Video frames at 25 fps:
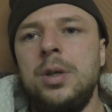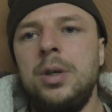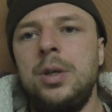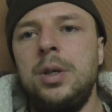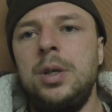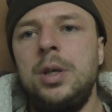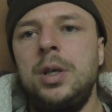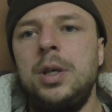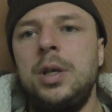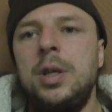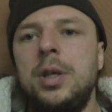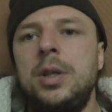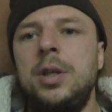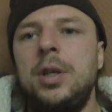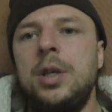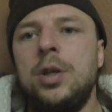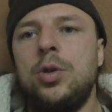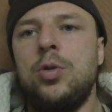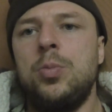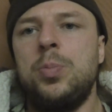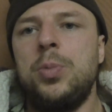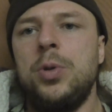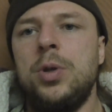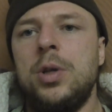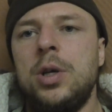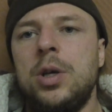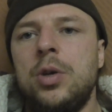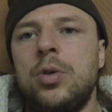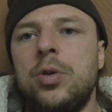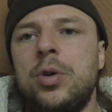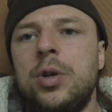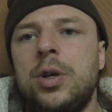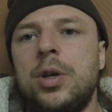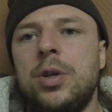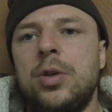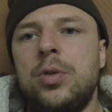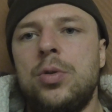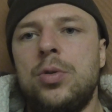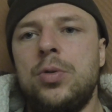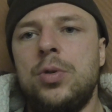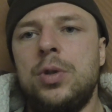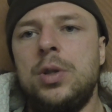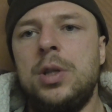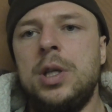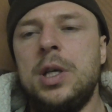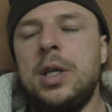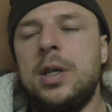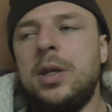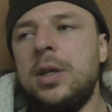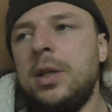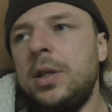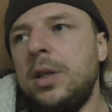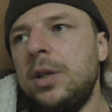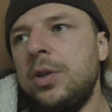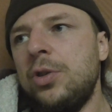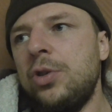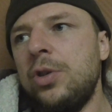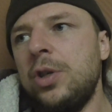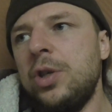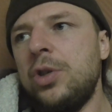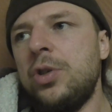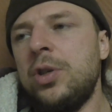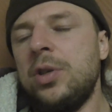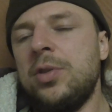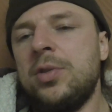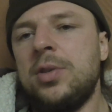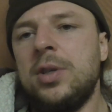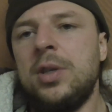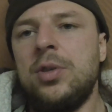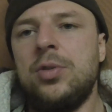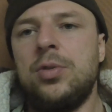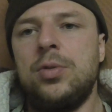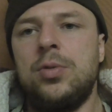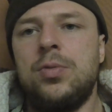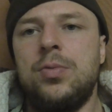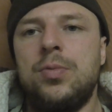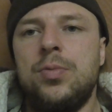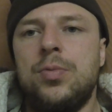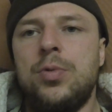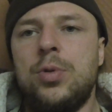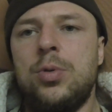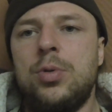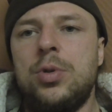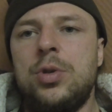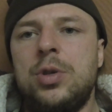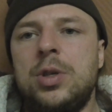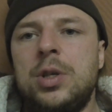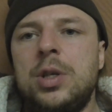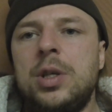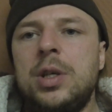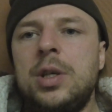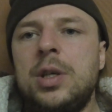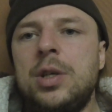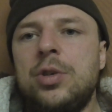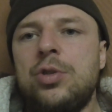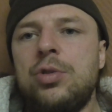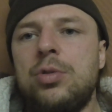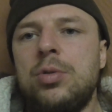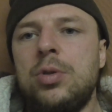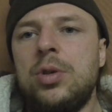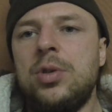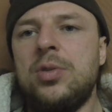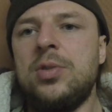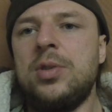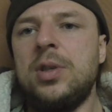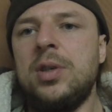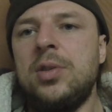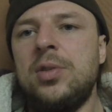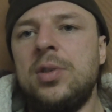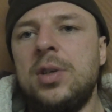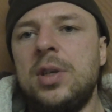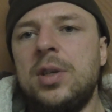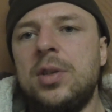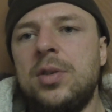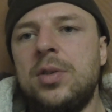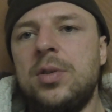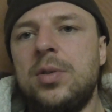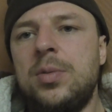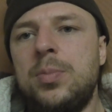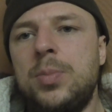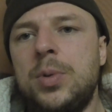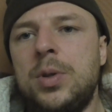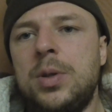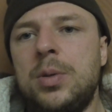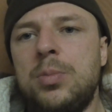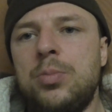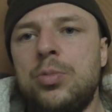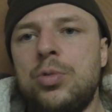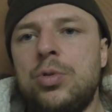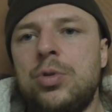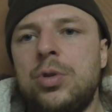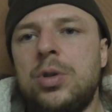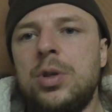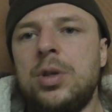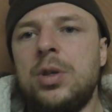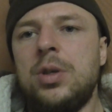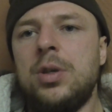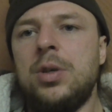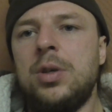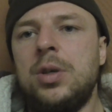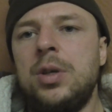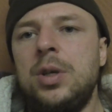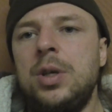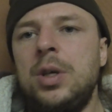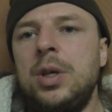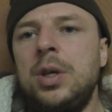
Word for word: и нету по дороге, но вот так, когда начинаешь рассказывать, вроде и есть что рассказать, потому что